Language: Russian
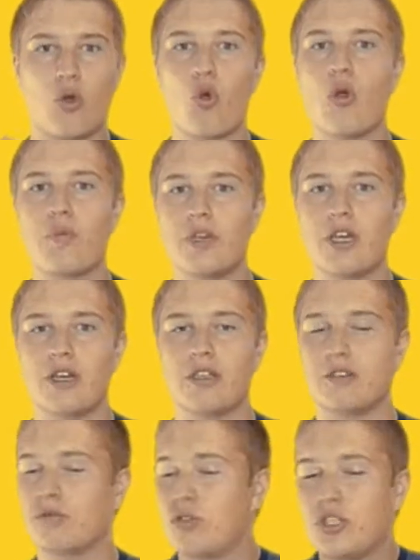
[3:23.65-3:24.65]
копия, э,
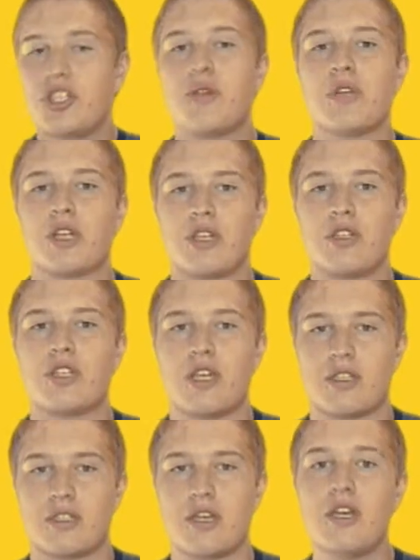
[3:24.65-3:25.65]
ну ничем не
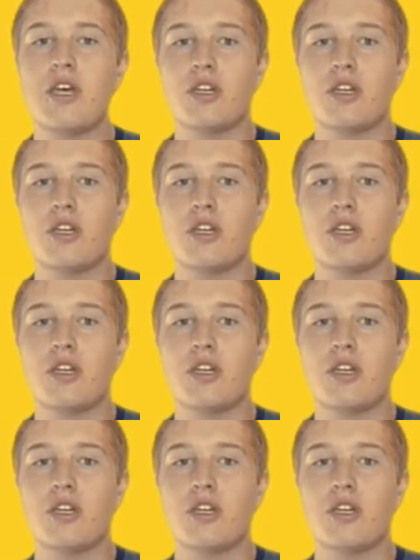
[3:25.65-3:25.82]
отличается.